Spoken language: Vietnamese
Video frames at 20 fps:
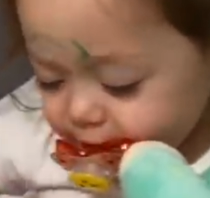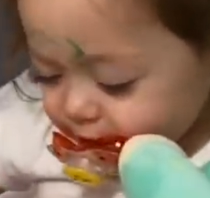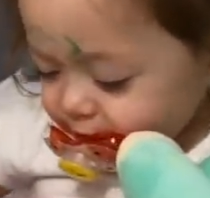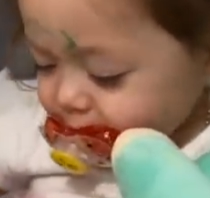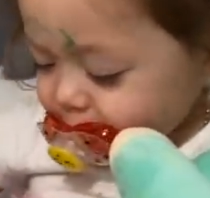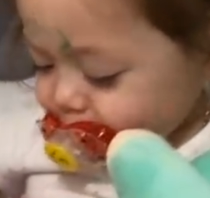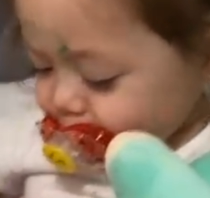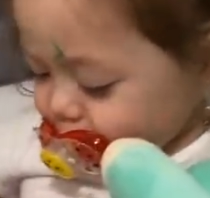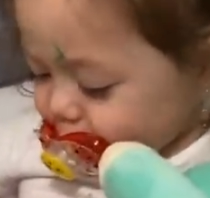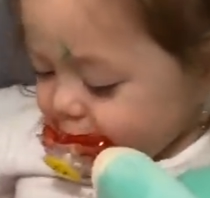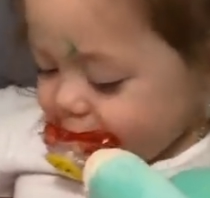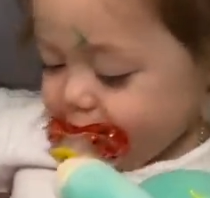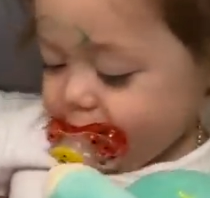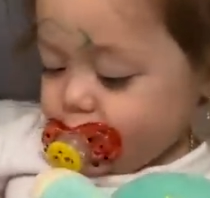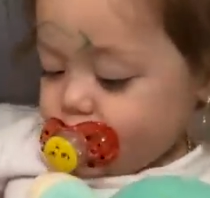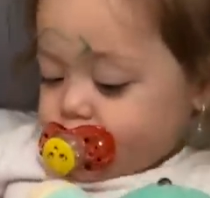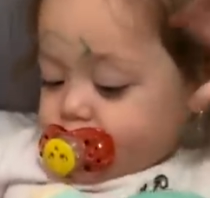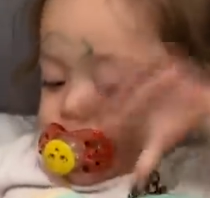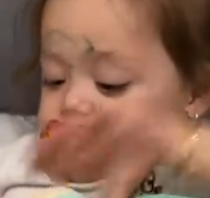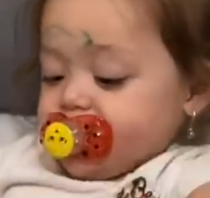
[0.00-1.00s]
Con áo
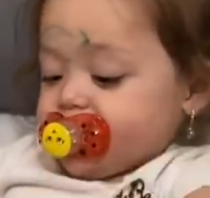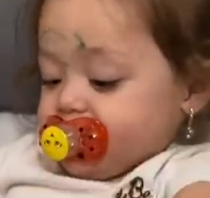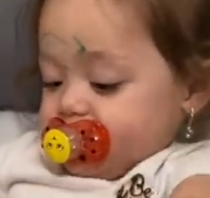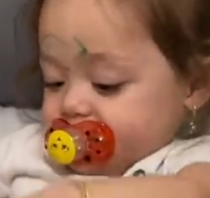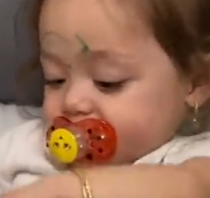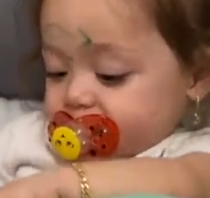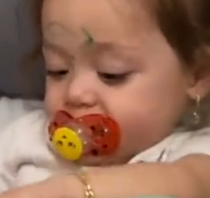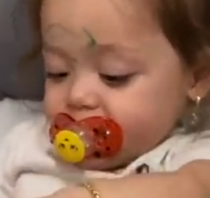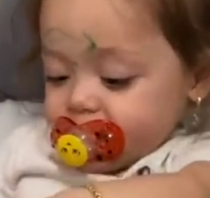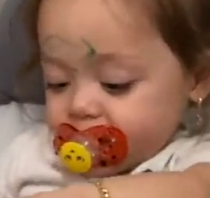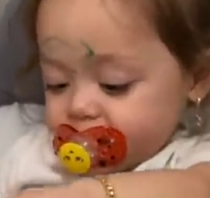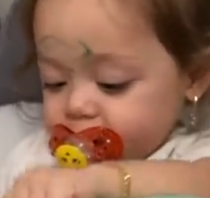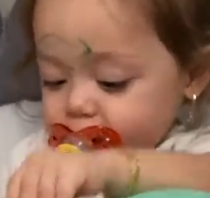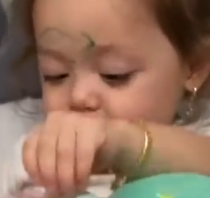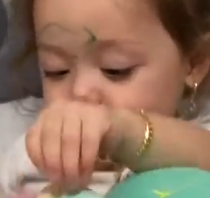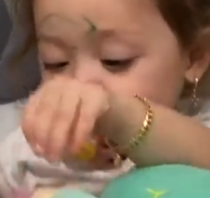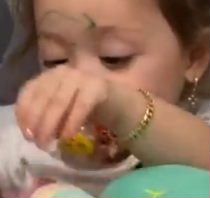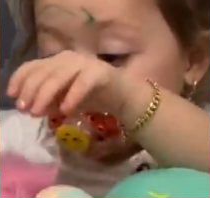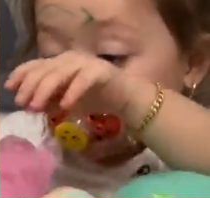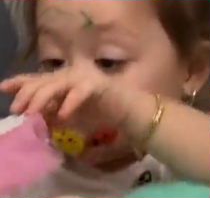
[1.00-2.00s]
này ơi,
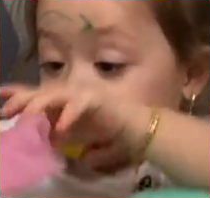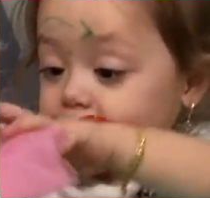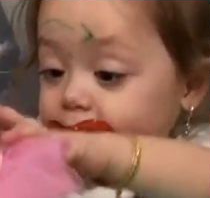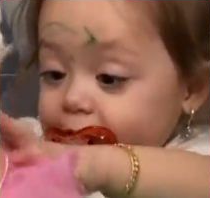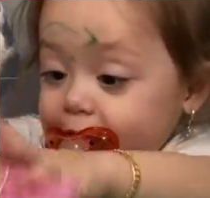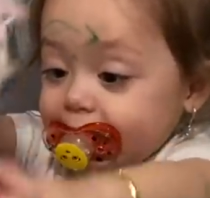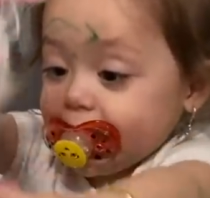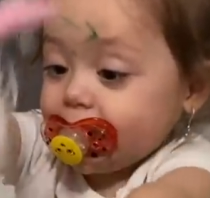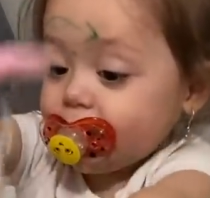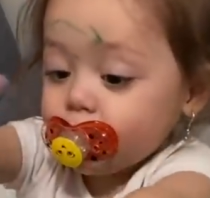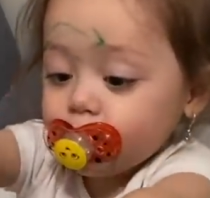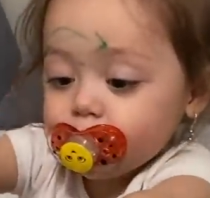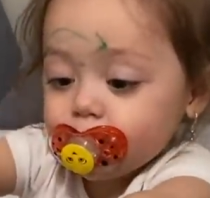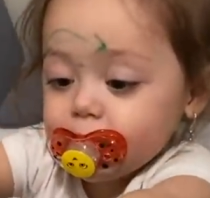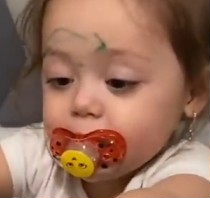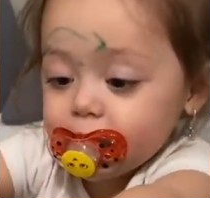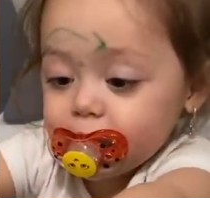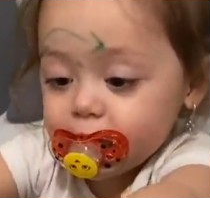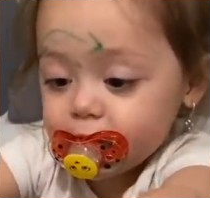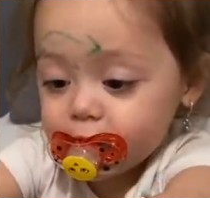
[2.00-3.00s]
con áo
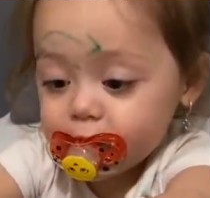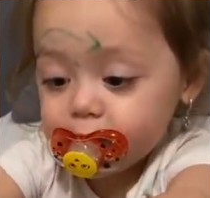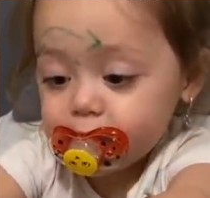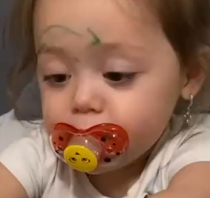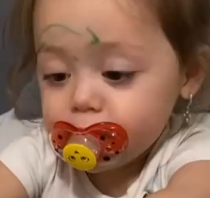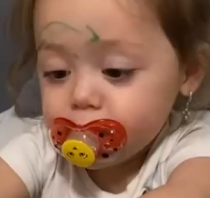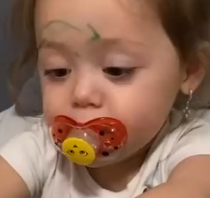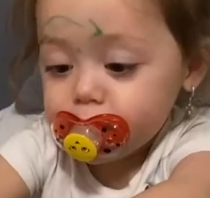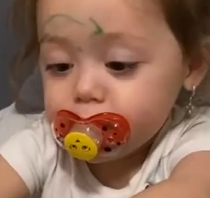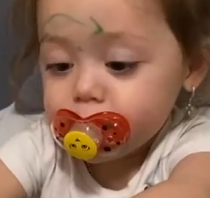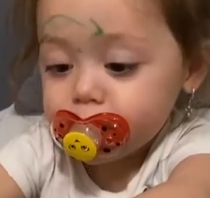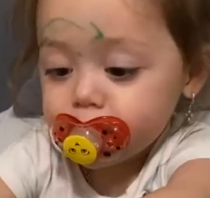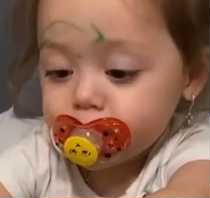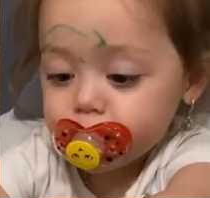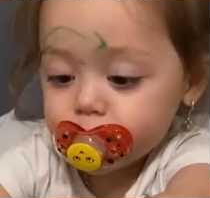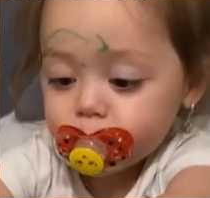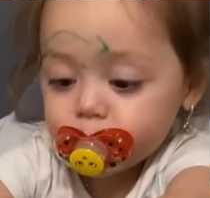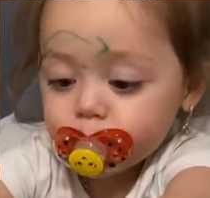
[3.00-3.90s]
này ơi. Ừ áo của